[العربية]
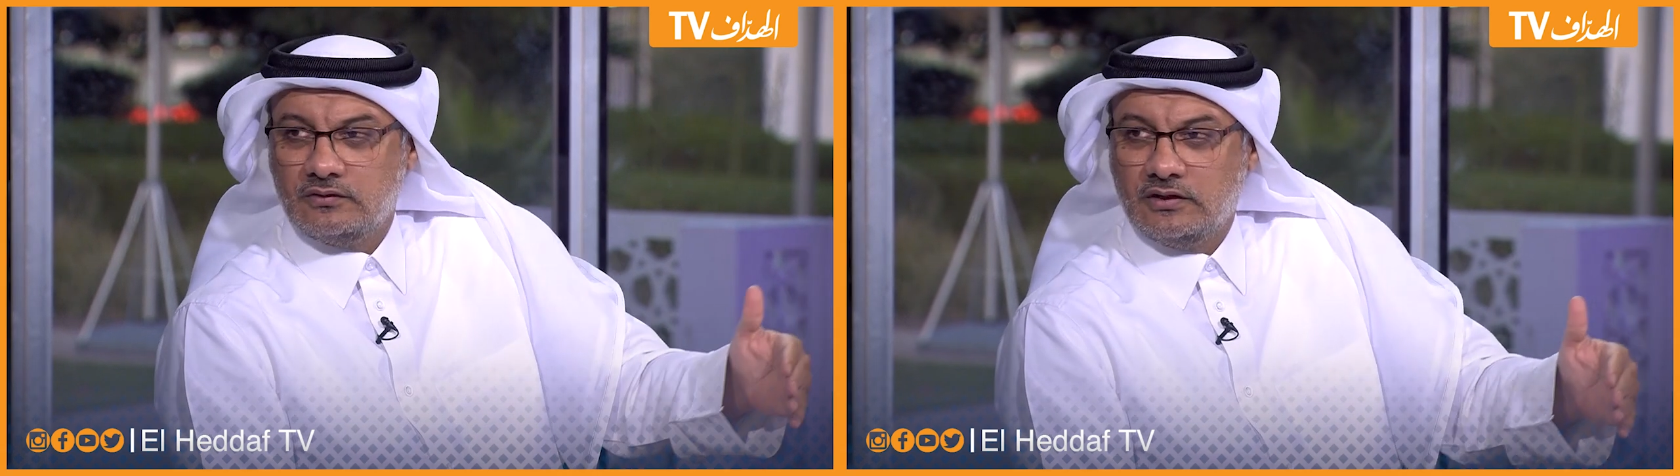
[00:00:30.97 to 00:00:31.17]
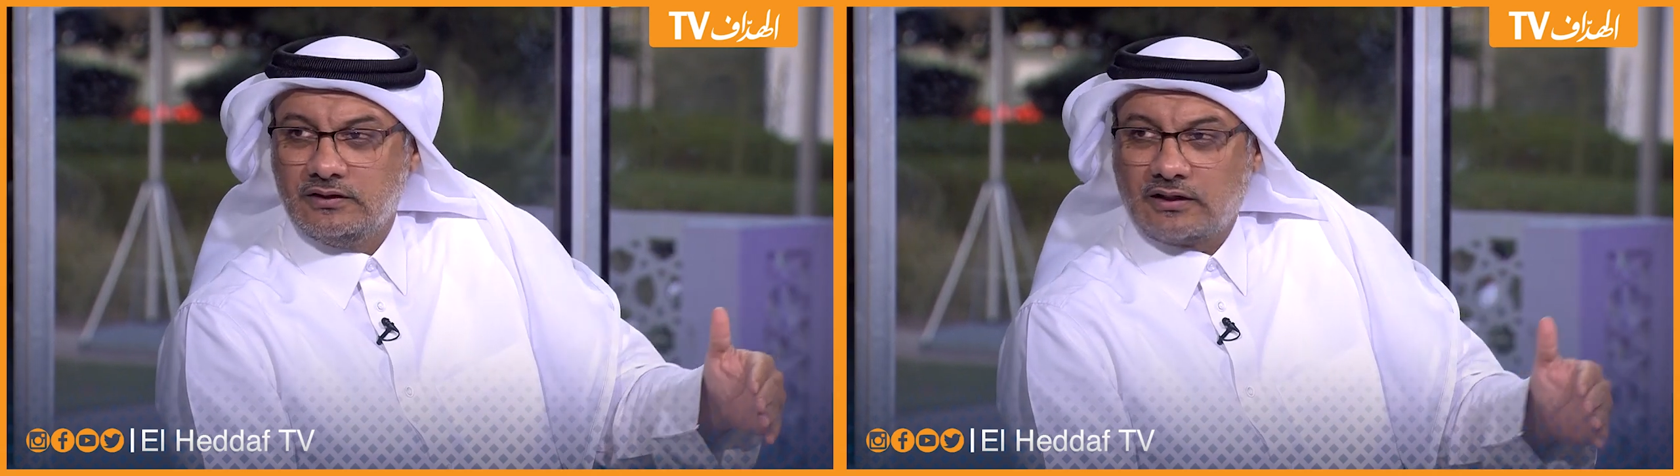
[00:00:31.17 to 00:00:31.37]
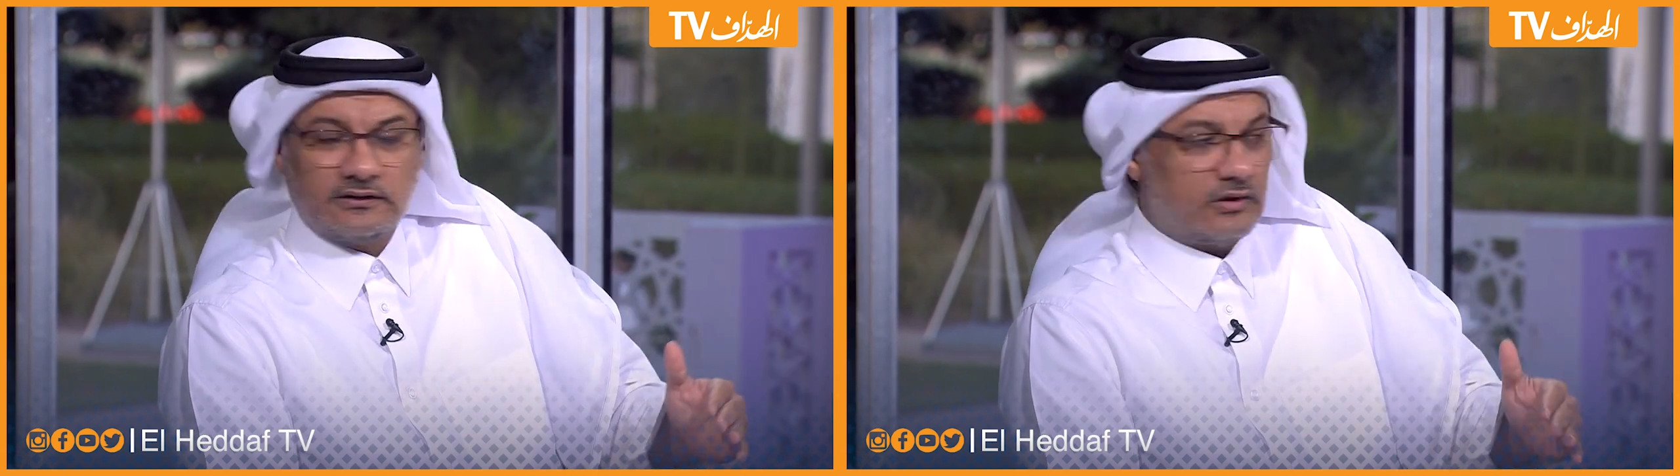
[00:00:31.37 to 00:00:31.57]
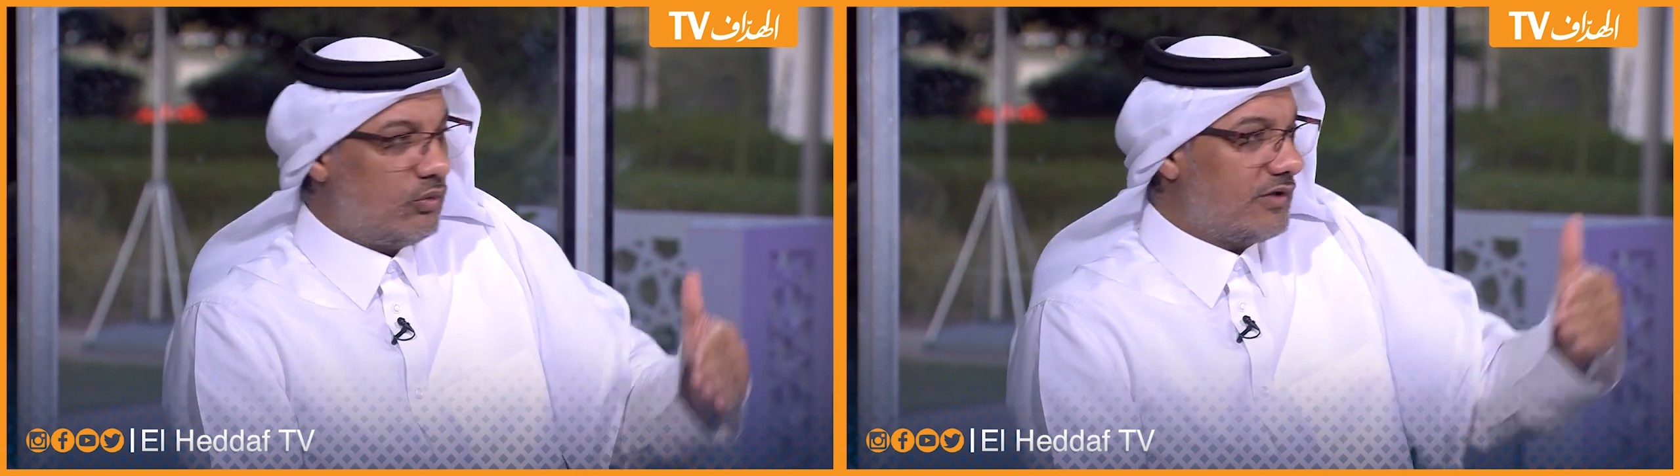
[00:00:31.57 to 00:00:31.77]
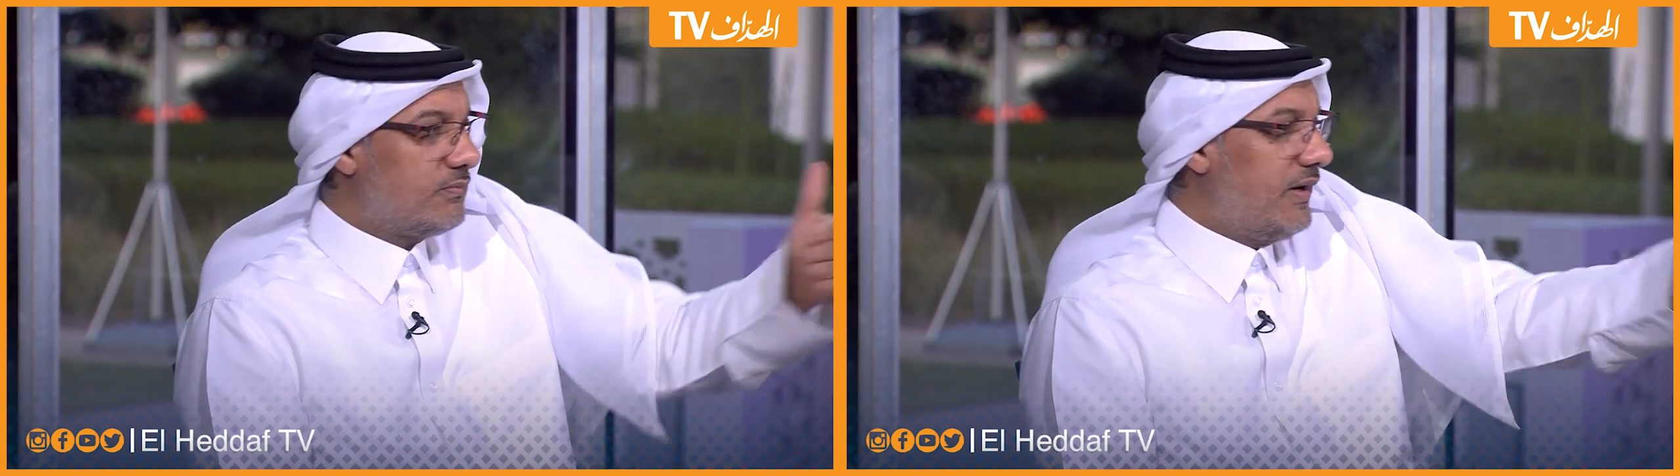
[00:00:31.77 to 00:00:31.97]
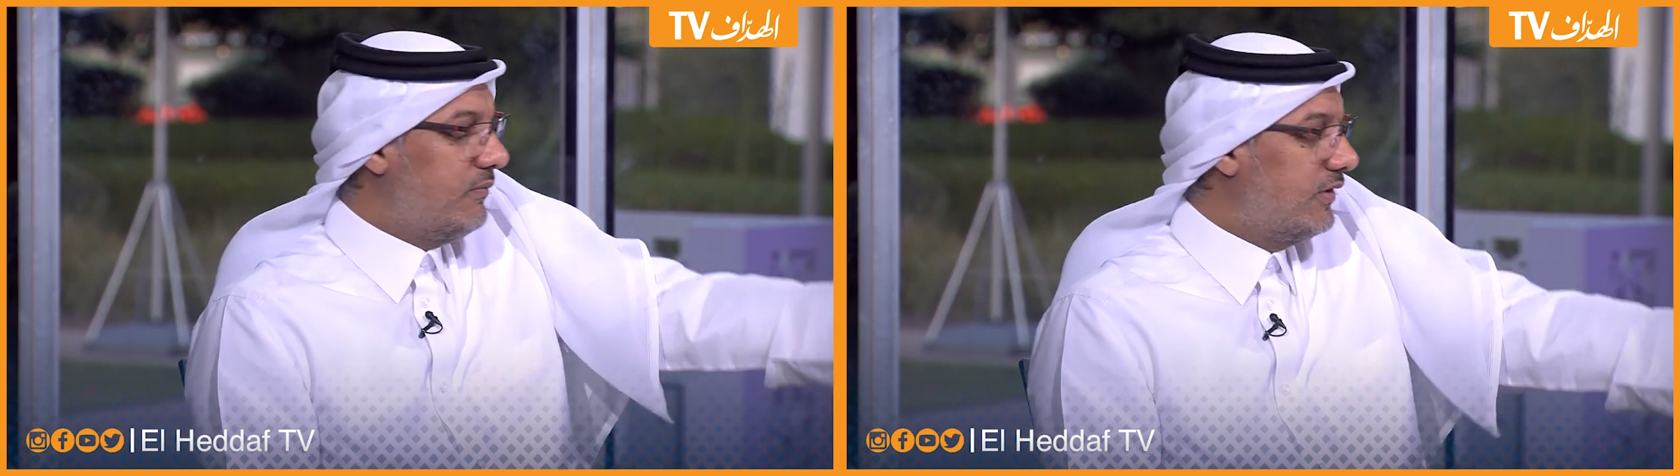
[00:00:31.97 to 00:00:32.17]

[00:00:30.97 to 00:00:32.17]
نادي قطر واصبح من